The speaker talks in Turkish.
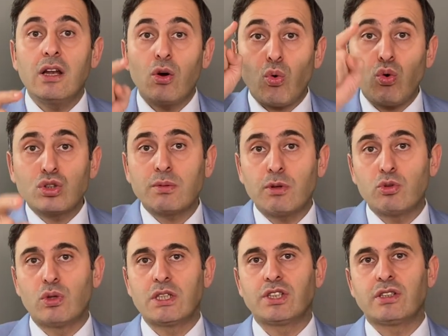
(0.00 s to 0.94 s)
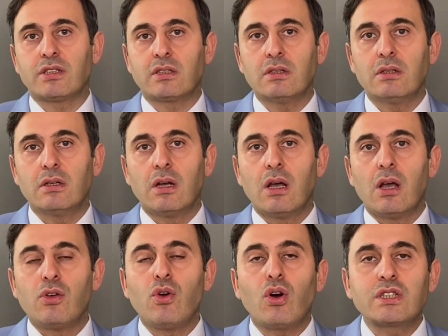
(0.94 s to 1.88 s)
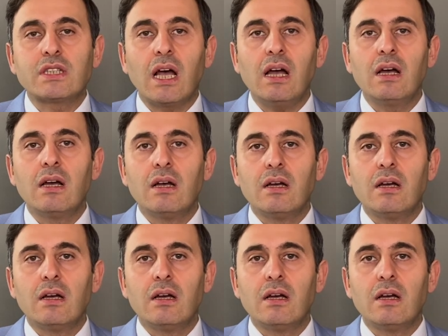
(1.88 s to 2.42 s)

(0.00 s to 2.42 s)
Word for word: o zaman ulaşırsın. Yoksa